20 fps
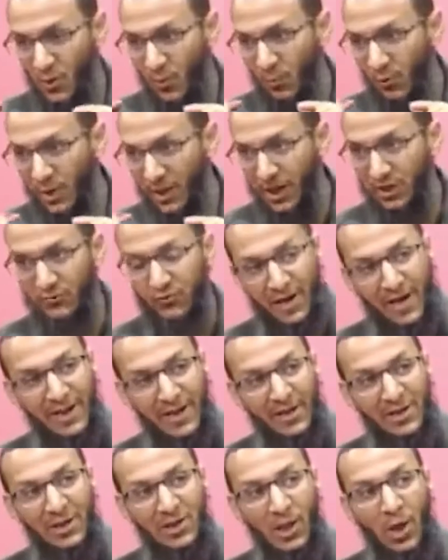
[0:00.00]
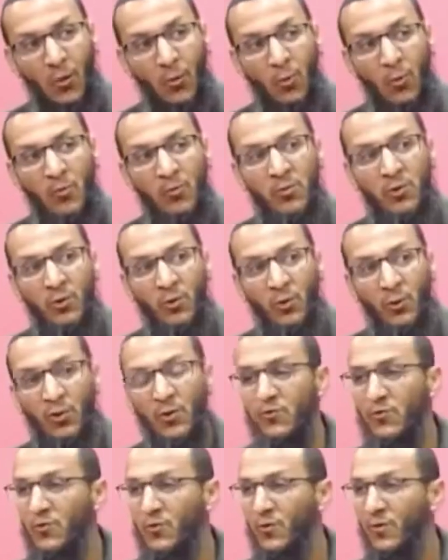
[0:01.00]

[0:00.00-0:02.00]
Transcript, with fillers: والأطفال يتلقوا بالعنف